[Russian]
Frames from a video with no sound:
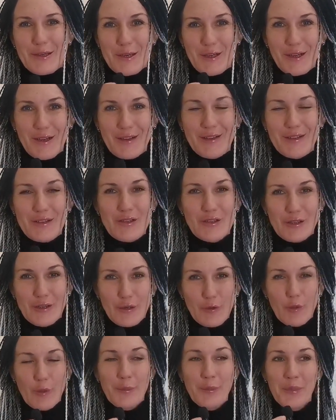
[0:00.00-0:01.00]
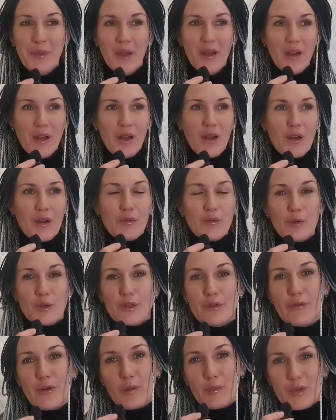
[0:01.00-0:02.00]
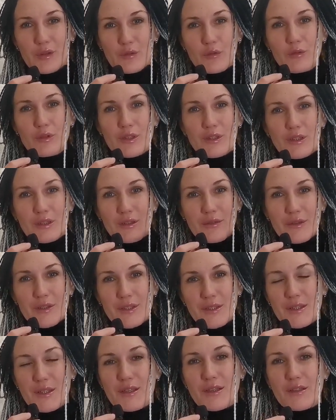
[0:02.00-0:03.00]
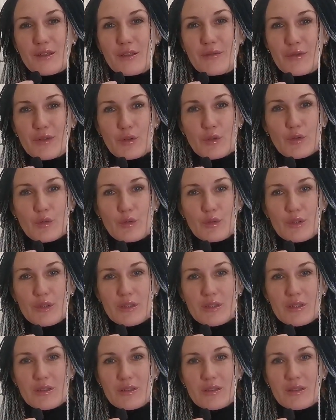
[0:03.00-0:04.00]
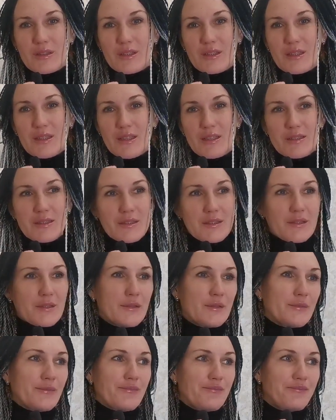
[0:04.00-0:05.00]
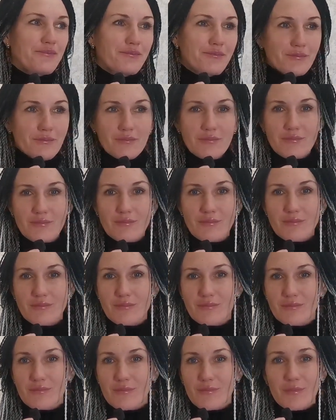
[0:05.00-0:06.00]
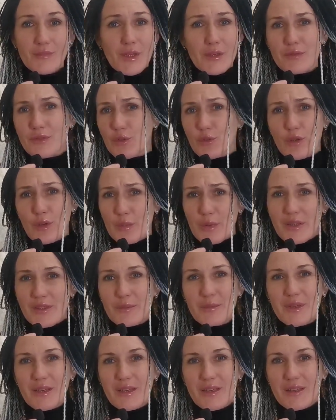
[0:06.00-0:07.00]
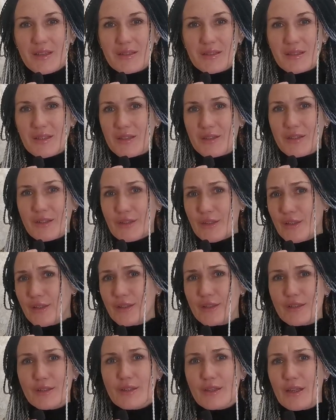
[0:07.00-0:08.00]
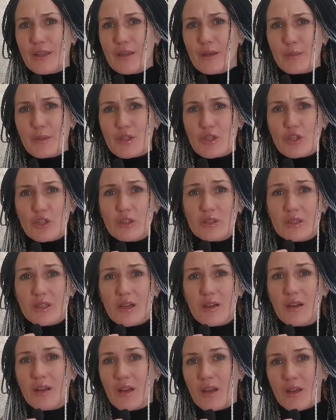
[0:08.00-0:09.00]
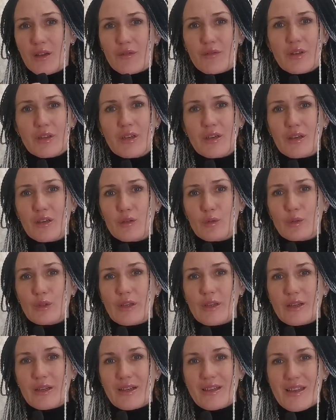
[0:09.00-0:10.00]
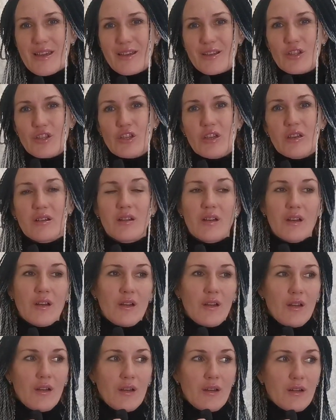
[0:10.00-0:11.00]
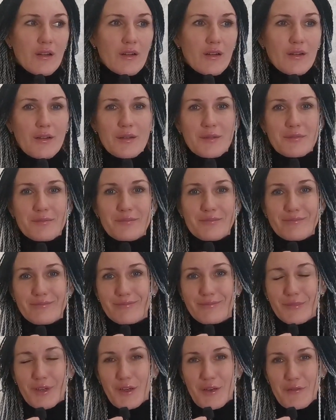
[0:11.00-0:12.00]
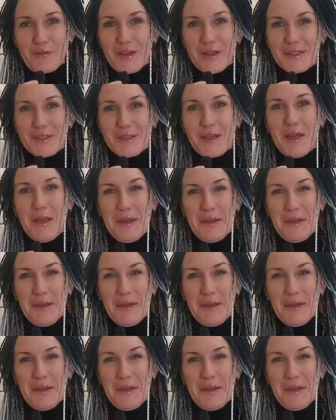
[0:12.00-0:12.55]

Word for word: шагала широко. Вот, два балкона на две стороны выходит, а, есть эм, все необходимое есть. Холодильник, стиральная машинка, вода холодная, горячая, а, кровати